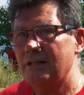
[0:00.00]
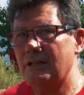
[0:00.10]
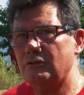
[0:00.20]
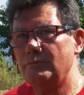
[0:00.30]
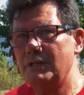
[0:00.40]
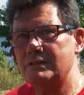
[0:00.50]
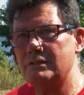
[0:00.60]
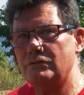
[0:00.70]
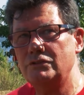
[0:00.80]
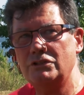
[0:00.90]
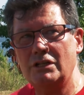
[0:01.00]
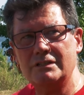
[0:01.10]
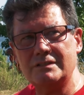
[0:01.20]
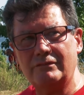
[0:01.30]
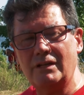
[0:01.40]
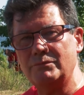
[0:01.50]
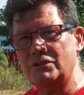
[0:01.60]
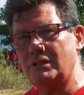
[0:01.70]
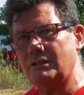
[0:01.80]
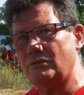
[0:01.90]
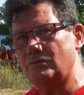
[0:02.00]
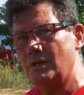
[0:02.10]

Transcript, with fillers: Natomiast no, dzisiaj nastawiamy się na tą